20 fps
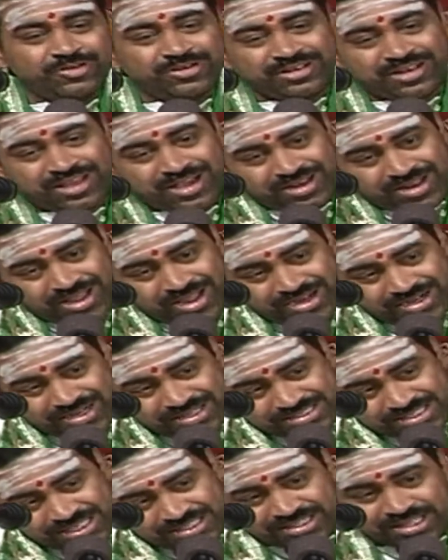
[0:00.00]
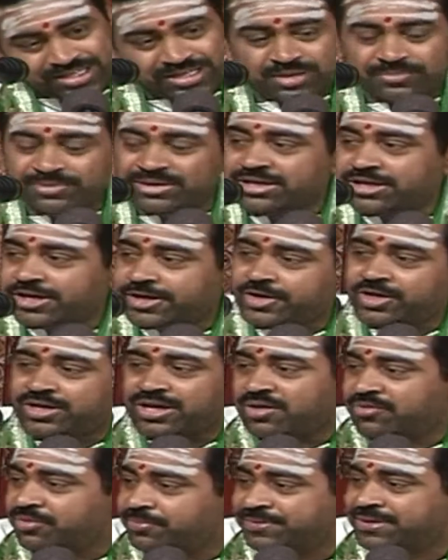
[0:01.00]
అందుకు నారాయణ చైతన్యమే
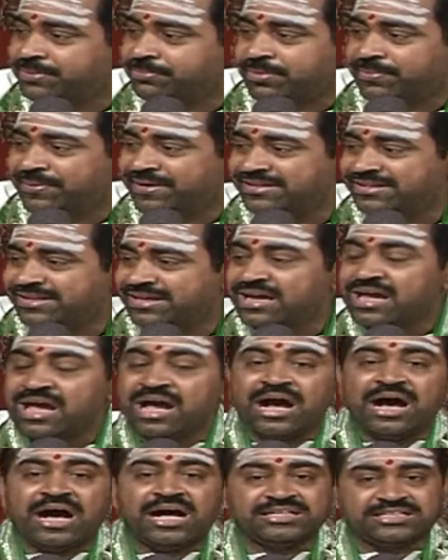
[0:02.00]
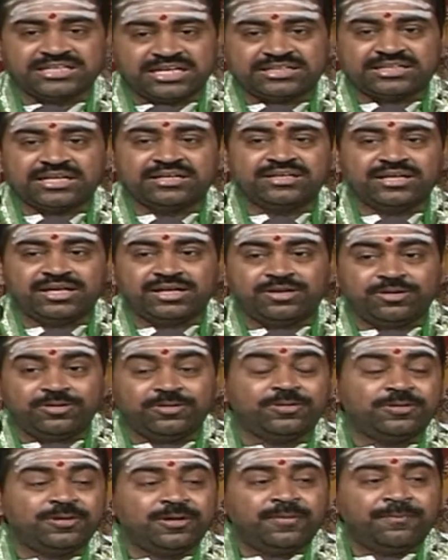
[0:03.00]
ఏడుగా విభజింపబడింది ఆ
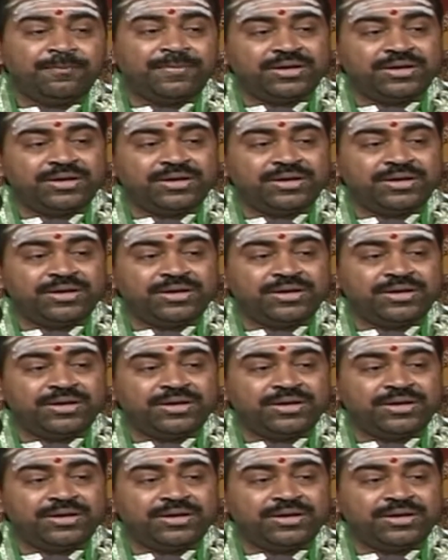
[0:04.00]
చైతన్యంలో